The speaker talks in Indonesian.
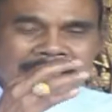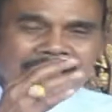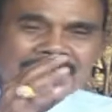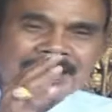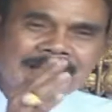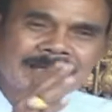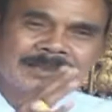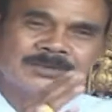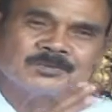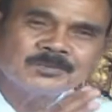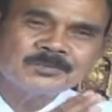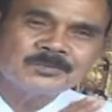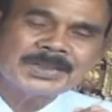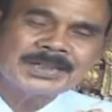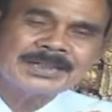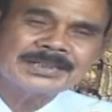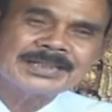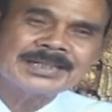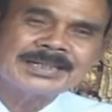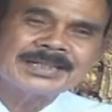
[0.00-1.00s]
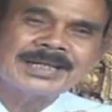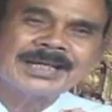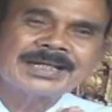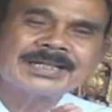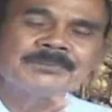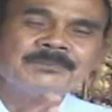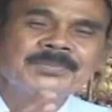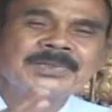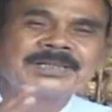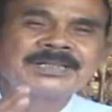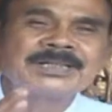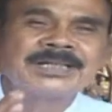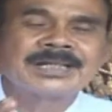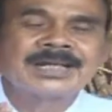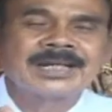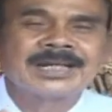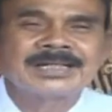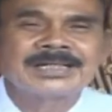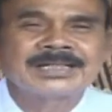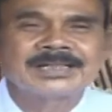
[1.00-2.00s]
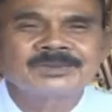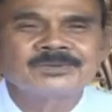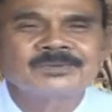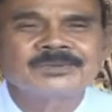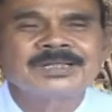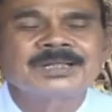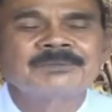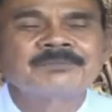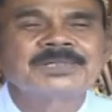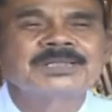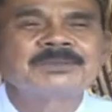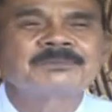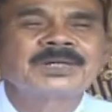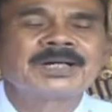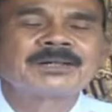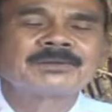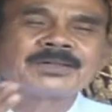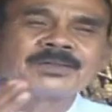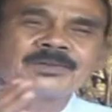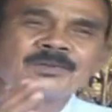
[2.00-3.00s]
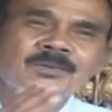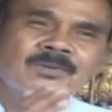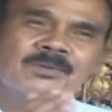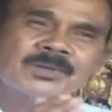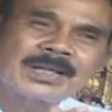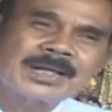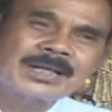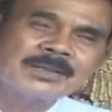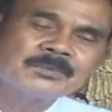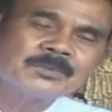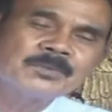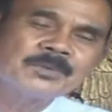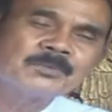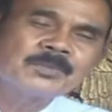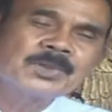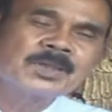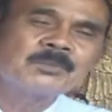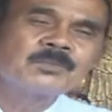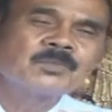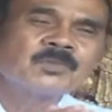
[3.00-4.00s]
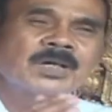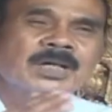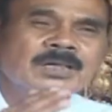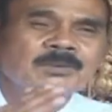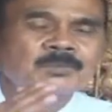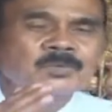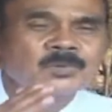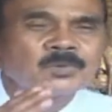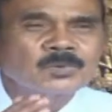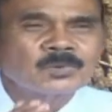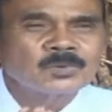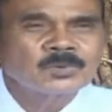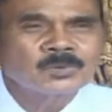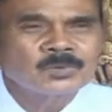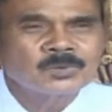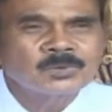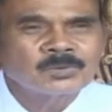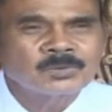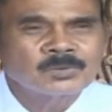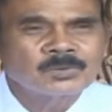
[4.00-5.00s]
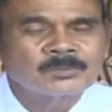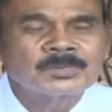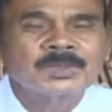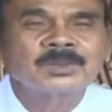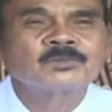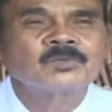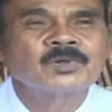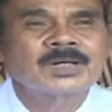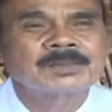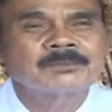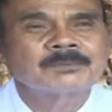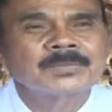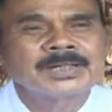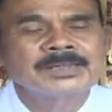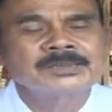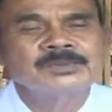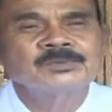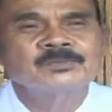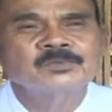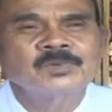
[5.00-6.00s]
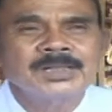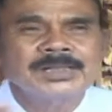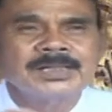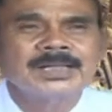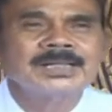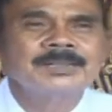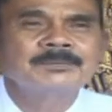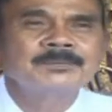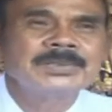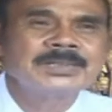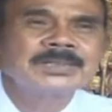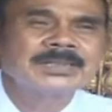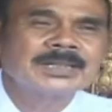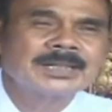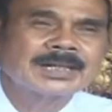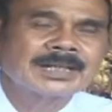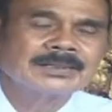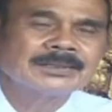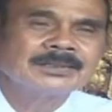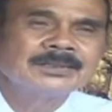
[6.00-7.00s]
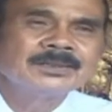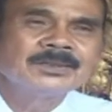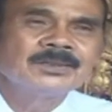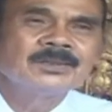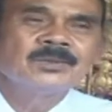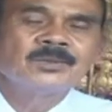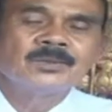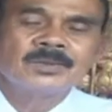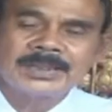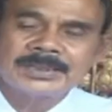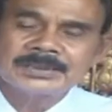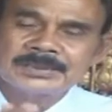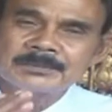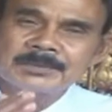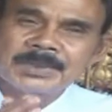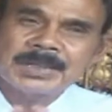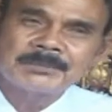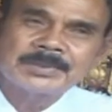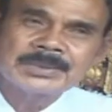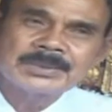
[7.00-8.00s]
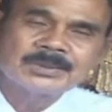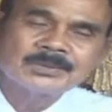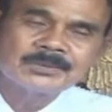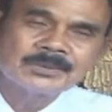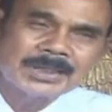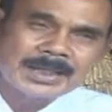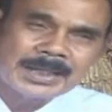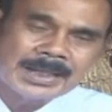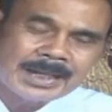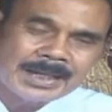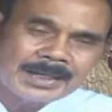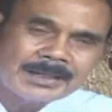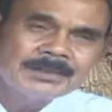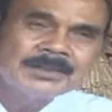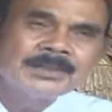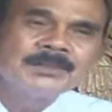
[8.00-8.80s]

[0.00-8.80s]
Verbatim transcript: karena sumbernya dari pikiran itu yang menyebabkan orang untuk berbuat buruk berbuat baik semua dari pikiran oleh sebab itulah